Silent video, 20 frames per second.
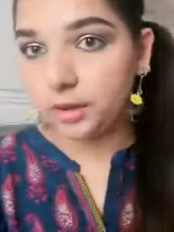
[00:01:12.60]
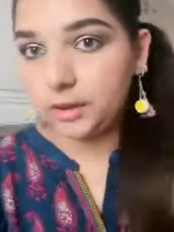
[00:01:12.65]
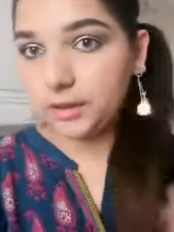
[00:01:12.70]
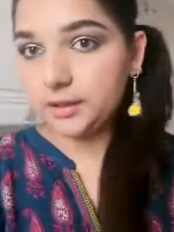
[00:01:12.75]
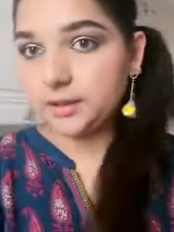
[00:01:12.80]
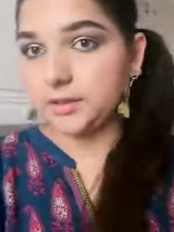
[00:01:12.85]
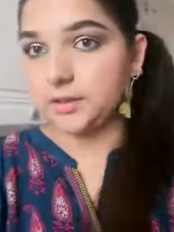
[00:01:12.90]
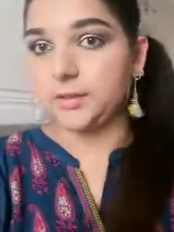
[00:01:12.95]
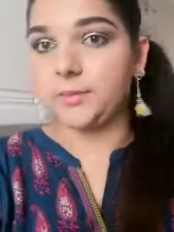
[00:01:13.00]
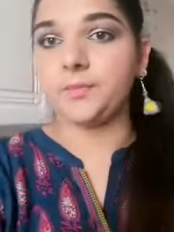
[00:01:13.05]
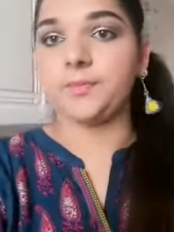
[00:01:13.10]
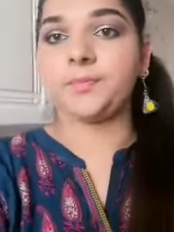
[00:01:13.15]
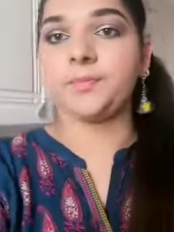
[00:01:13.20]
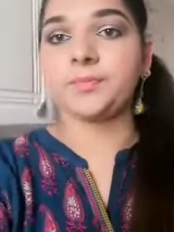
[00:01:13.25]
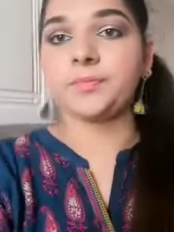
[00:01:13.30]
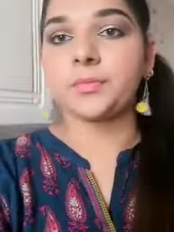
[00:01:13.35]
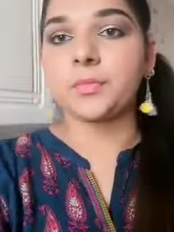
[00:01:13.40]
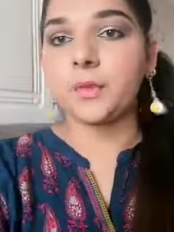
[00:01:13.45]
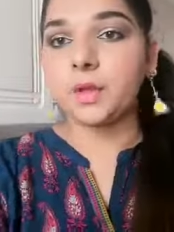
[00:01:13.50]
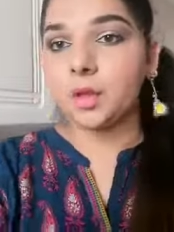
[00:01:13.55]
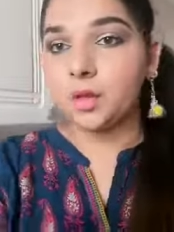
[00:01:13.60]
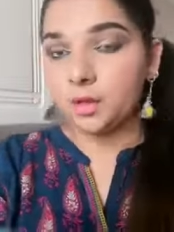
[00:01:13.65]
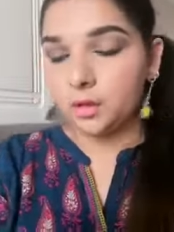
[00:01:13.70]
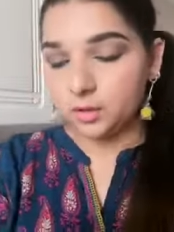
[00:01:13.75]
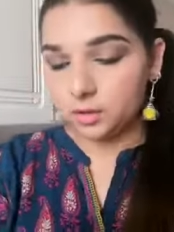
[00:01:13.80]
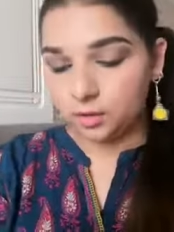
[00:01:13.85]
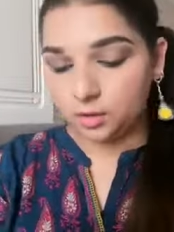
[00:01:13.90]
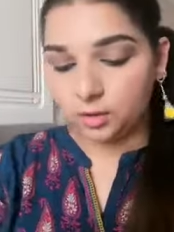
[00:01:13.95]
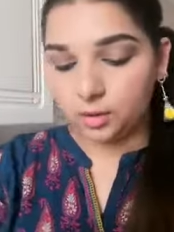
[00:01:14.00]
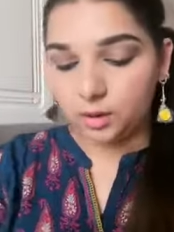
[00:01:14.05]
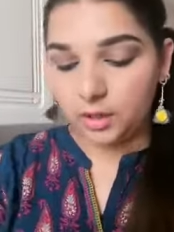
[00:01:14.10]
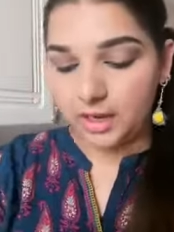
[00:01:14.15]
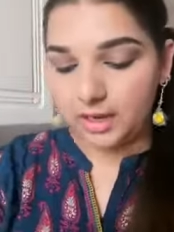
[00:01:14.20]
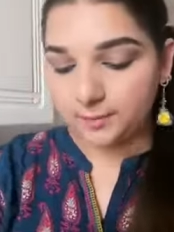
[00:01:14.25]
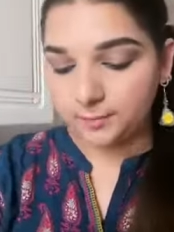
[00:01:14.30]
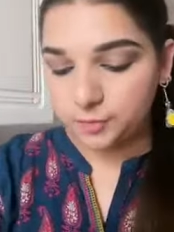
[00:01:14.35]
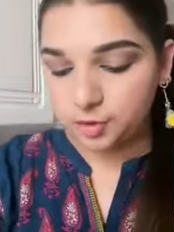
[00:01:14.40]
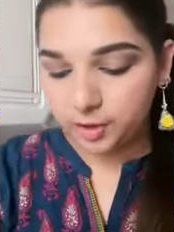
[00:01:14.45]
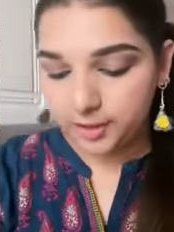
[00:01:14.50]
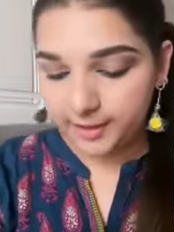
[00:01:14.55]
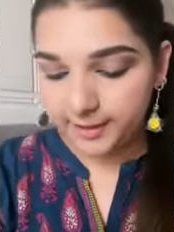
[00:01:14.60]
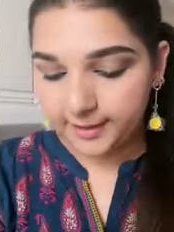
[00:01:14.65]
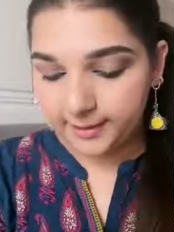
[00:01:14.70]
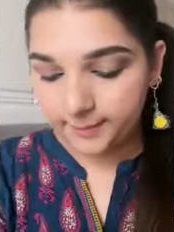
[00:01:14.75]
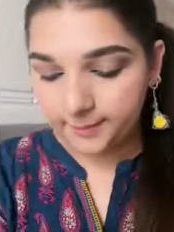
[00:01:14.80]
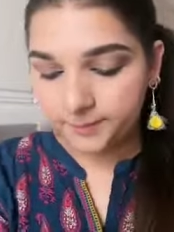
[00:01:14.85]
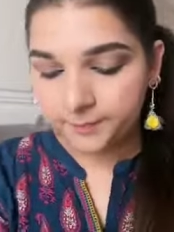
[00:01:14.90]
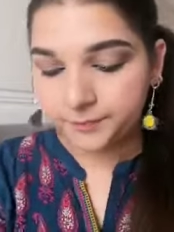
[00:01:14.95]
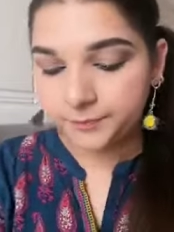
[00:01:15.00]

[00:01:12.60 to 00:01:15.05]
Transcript: ओके जी तो आप जो है